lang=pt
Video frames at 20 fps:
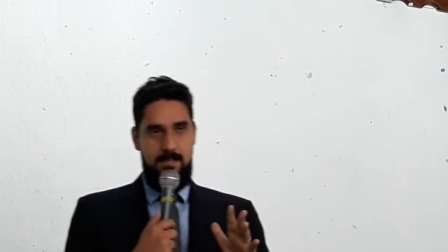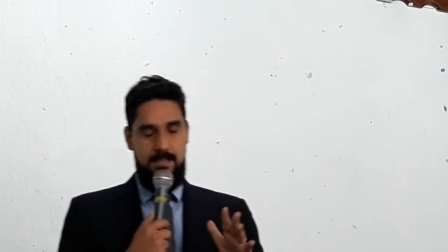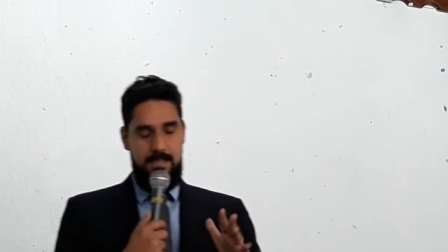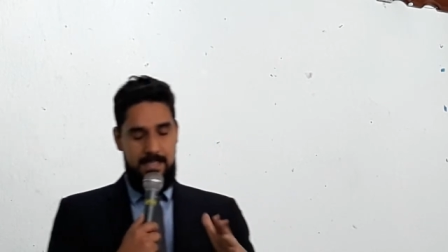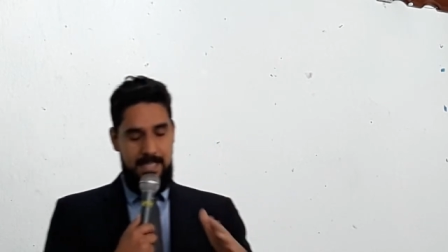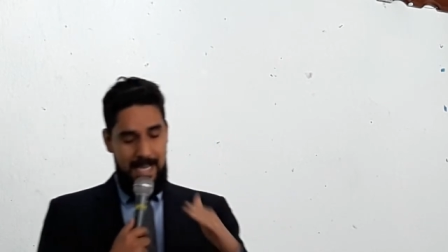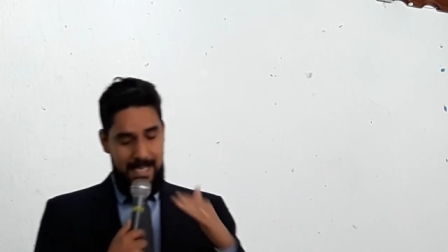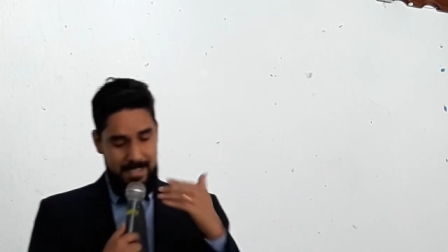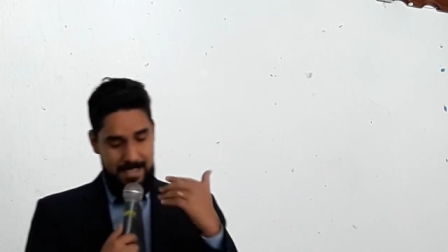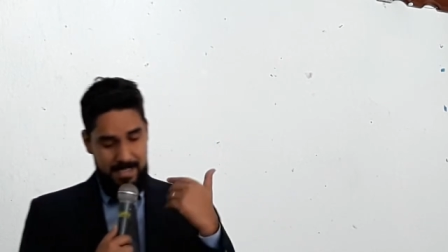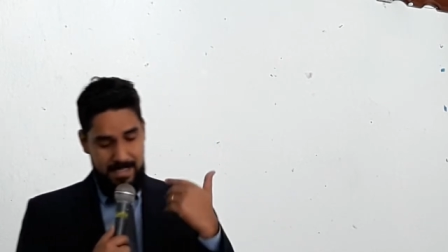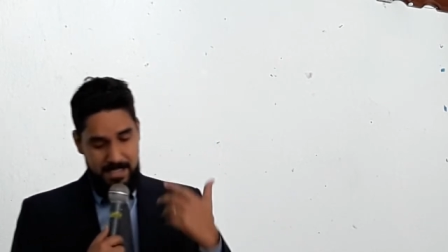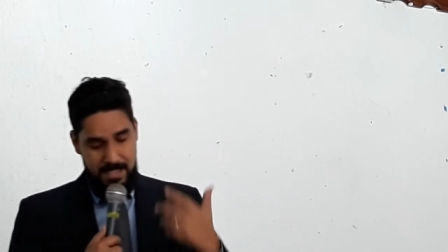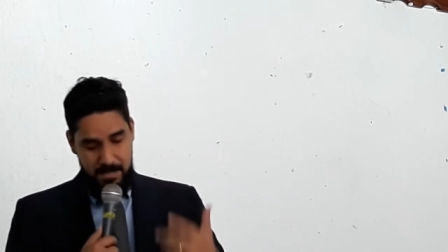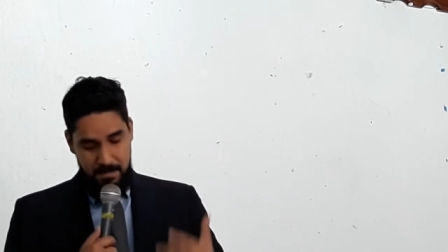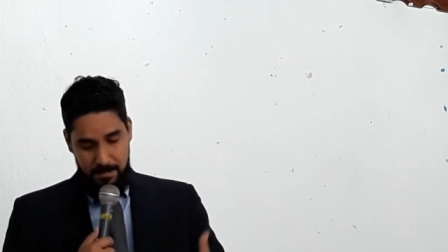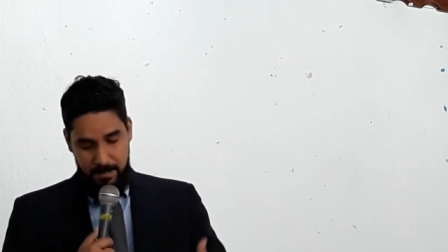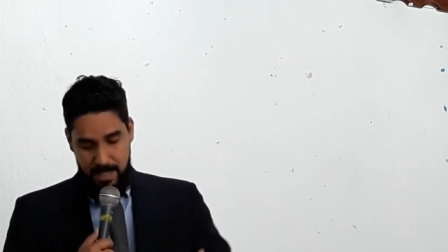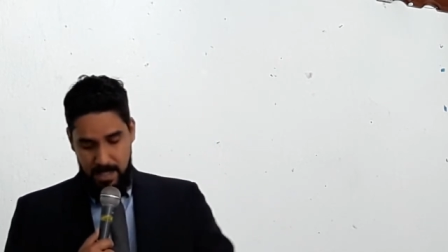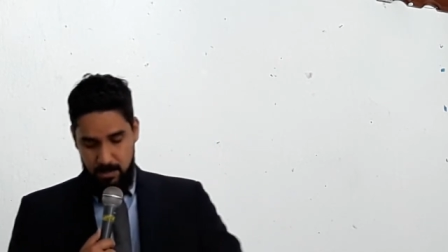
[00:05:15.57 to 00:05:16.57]
já de
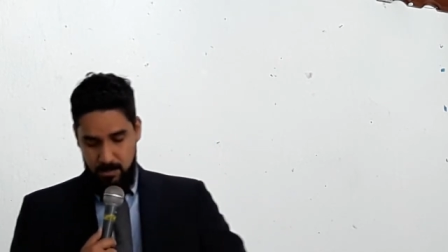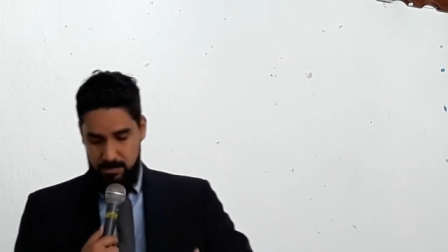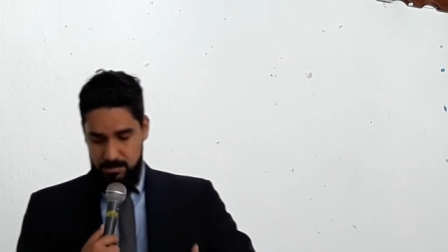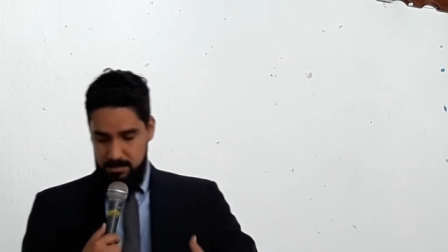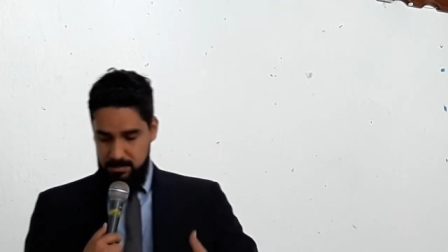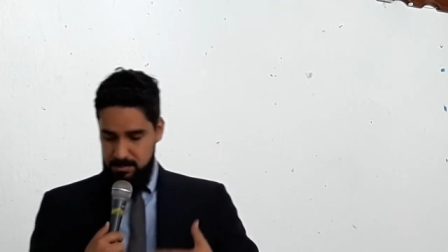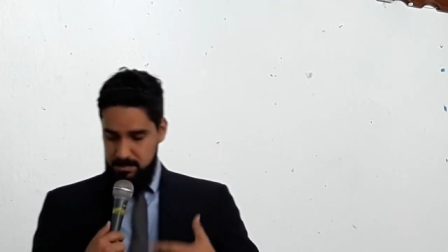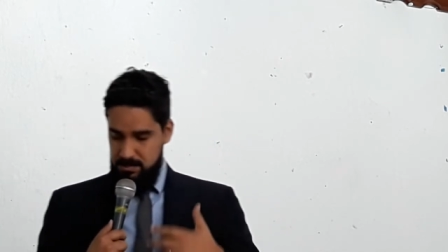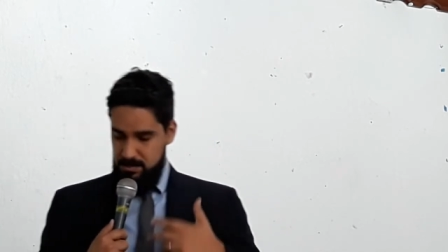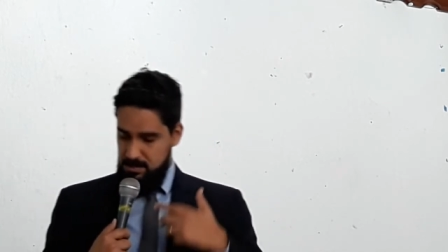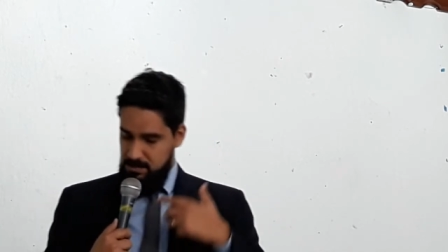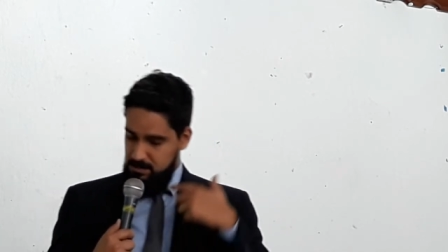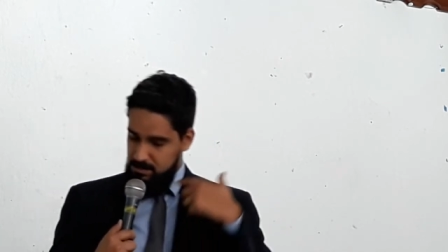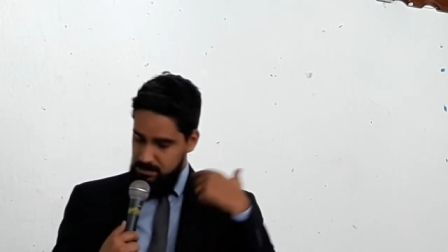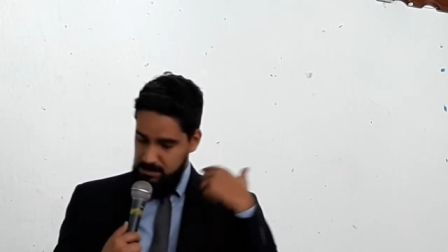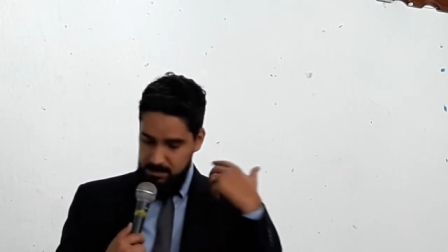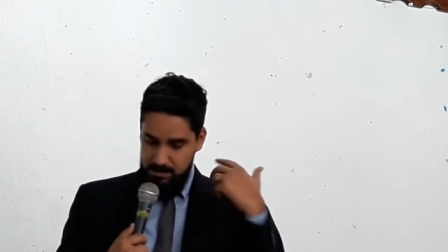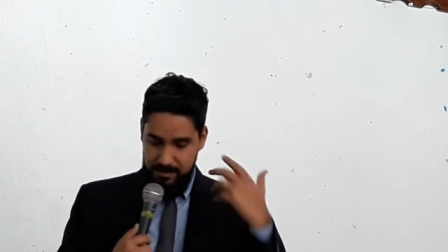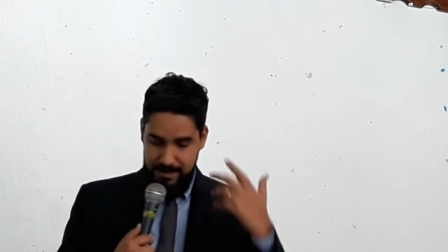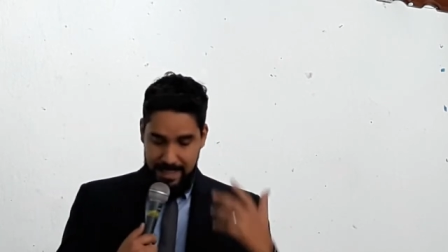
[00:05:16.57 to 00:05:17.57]
antemão,
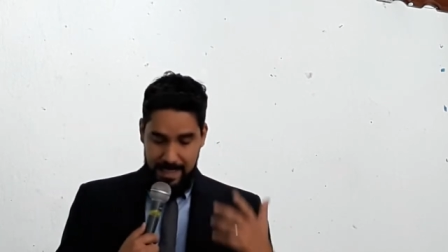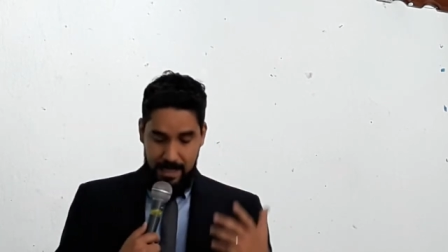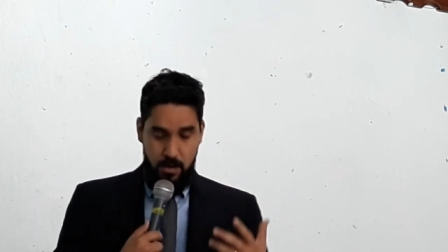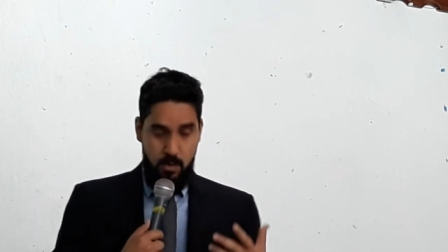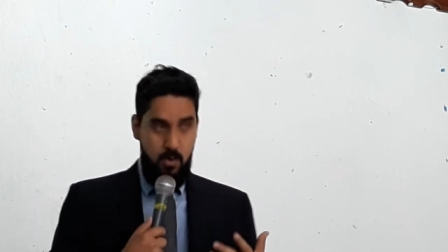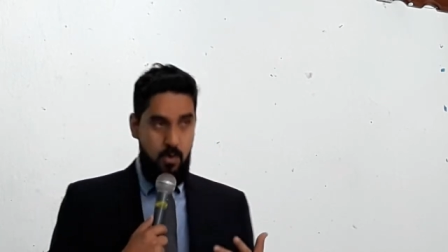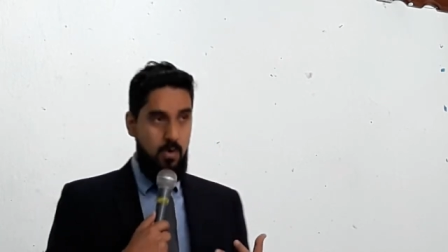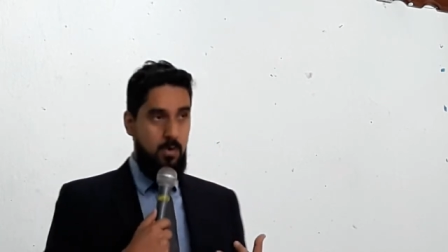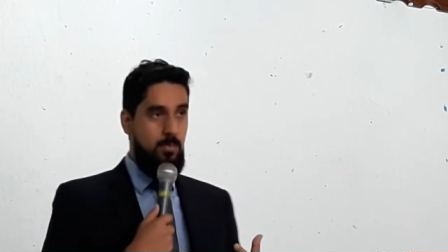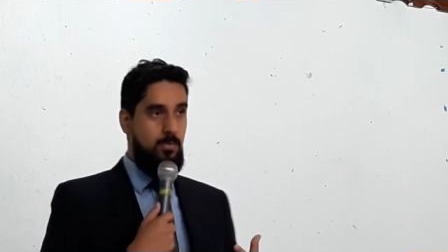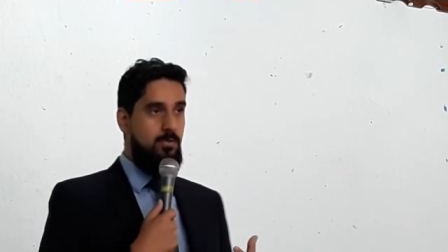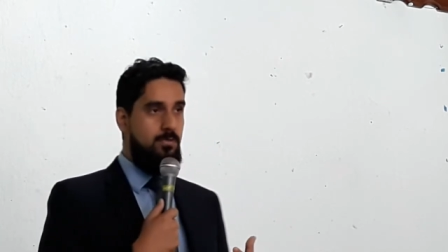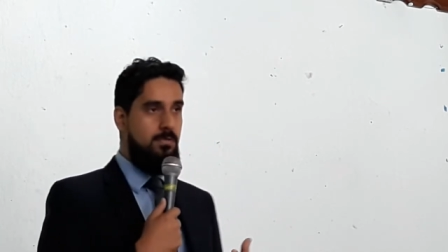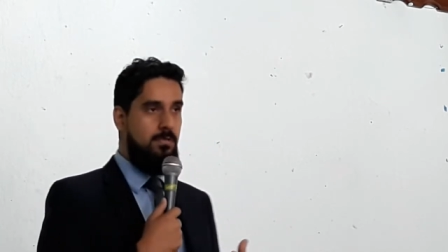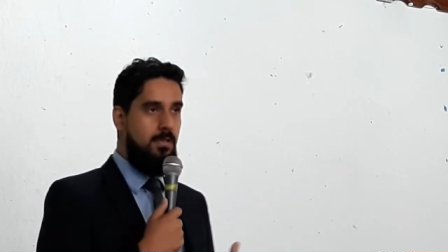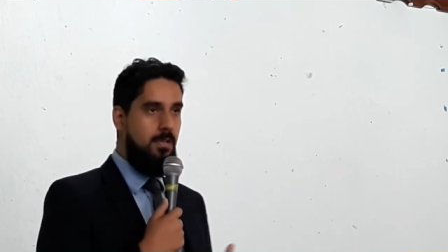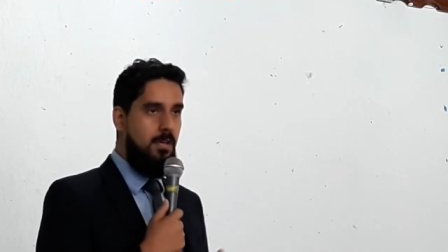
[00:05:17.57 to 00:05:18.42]
não tem como